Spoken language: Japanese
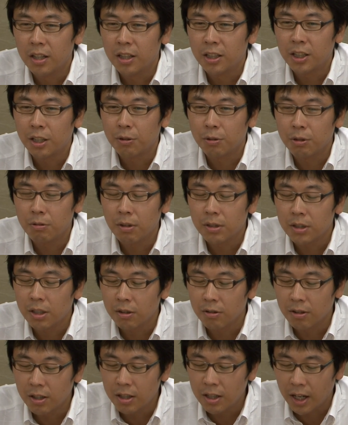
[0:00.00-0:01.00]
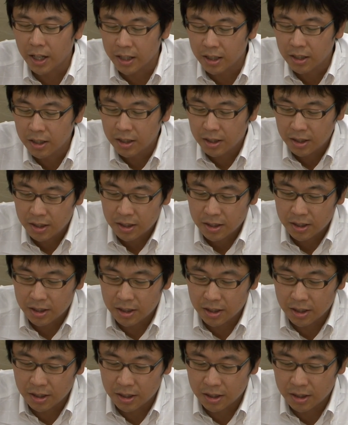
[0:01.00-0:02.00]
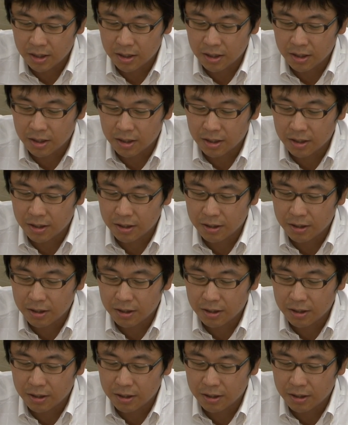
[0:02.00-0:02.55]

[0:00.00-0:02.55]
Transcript: いたと言わざるを得ない、えー